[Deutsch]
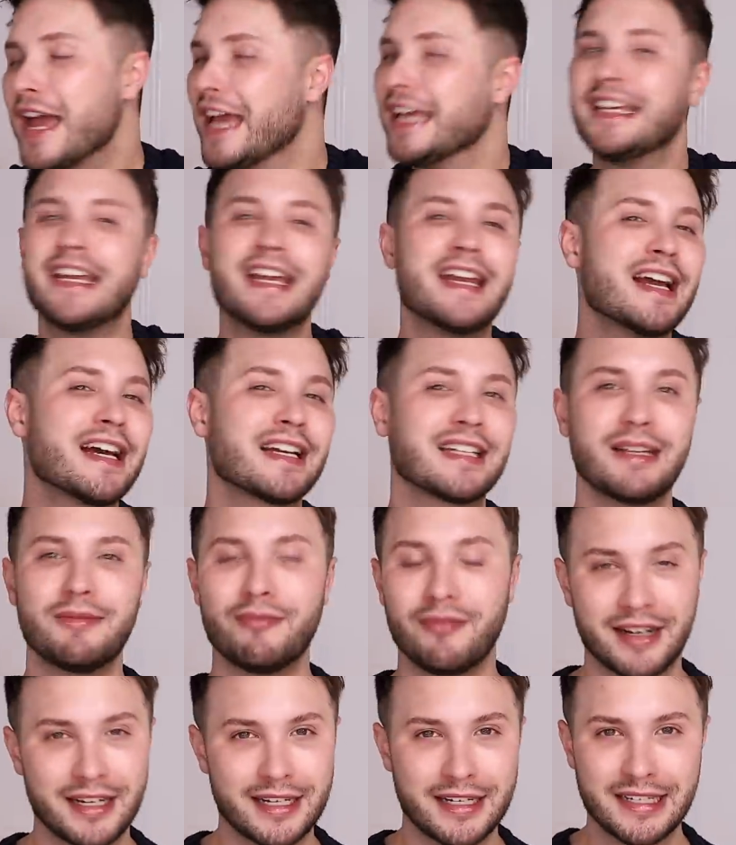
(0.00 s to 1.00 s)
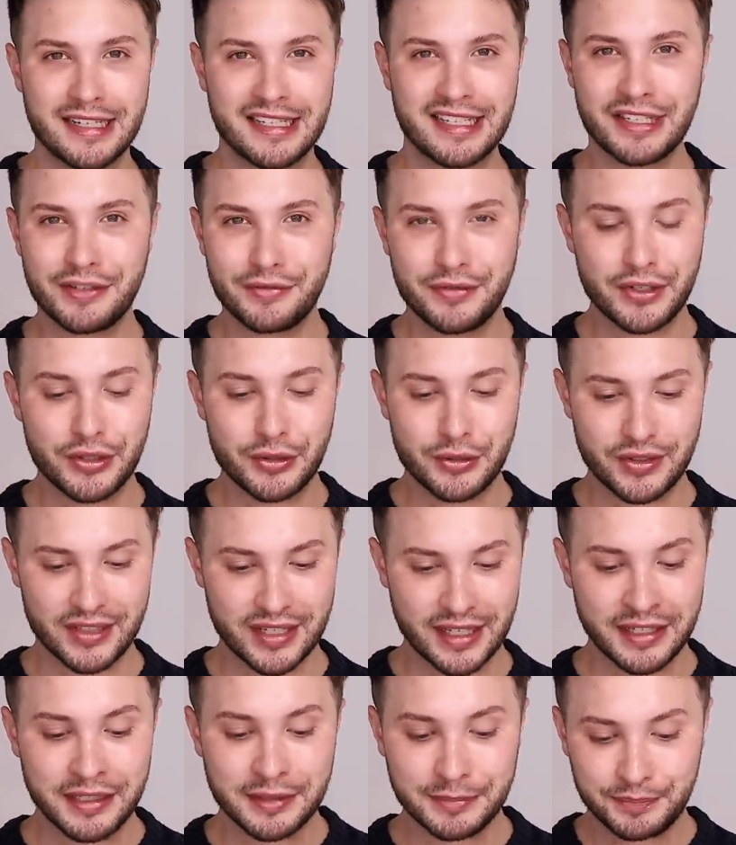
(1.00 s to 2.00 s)
Je nachdem, wann ihr dieses Video
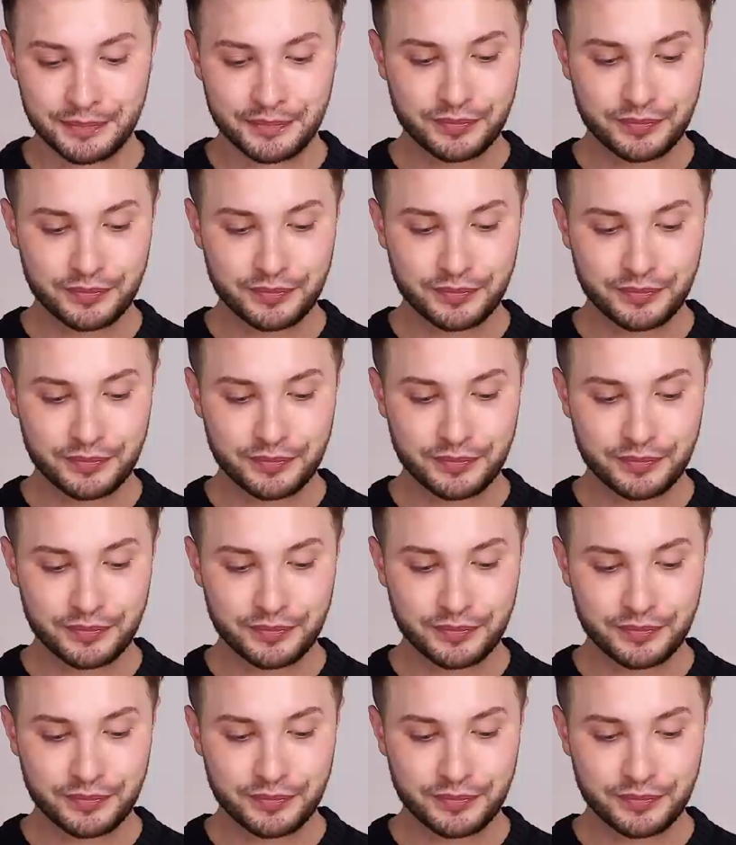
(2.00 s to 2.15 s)
seht.